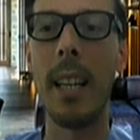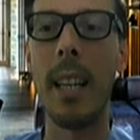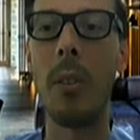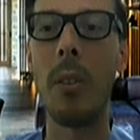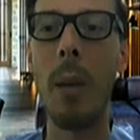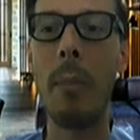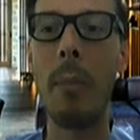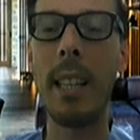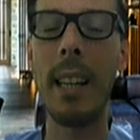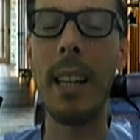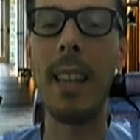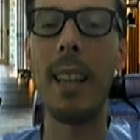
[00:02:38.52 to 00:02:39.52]
Obviamente
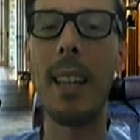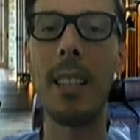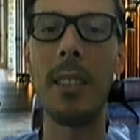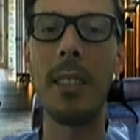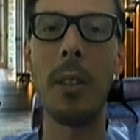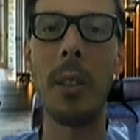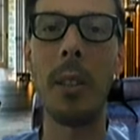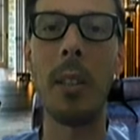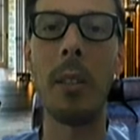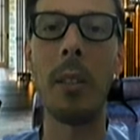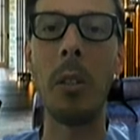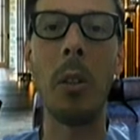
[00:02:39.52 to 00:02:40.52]
que hay casos,
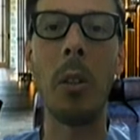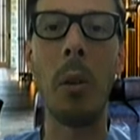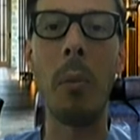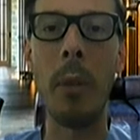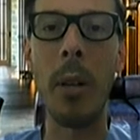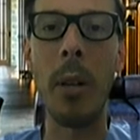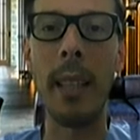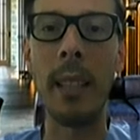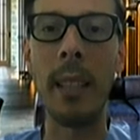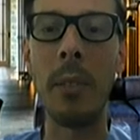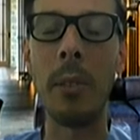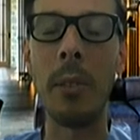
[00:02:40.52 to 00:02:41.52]
todos los vemos en la
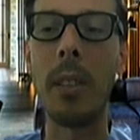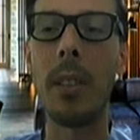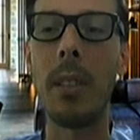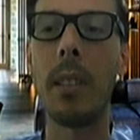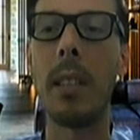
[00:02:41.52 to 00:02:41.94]
televisión,